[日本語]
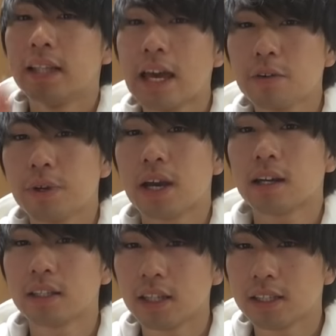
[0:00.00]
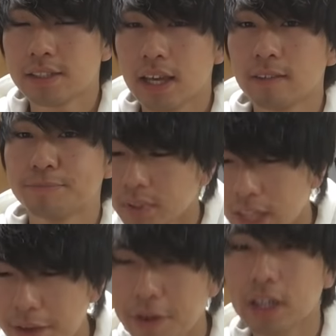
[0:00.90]
ナイフや刀ですね
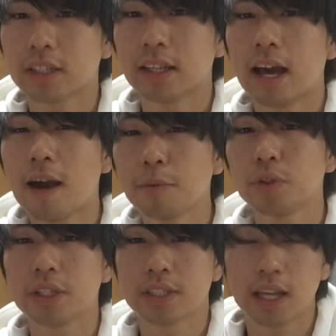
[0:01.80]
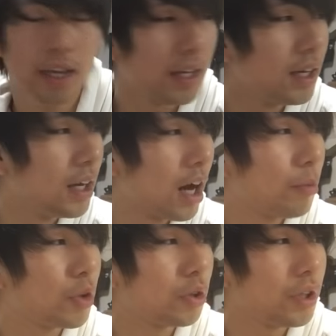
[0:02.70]
ナイフや刀刃物ですね刃
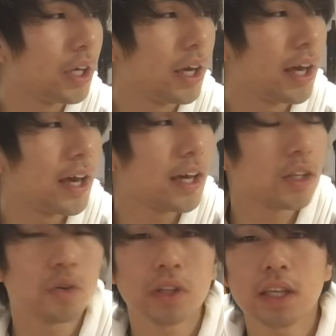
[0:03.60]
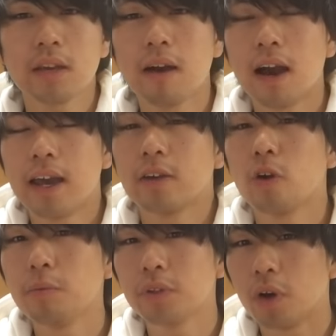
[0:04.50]
物類、えー、基本的には
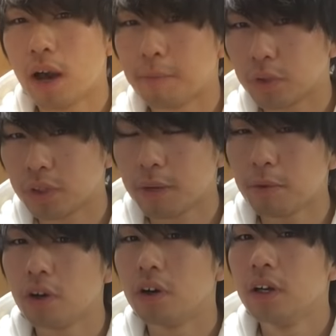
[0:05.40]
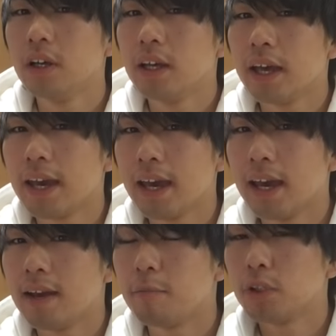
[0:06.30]
ゴムの刃物でも、
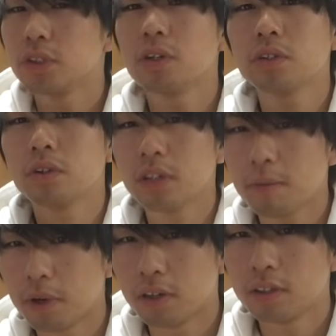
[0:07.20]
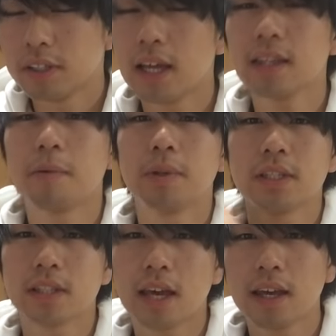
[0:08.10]
えー、模造刀でも何でもで
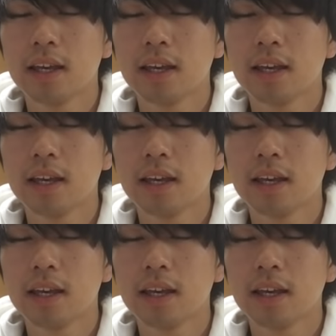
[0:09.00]
すね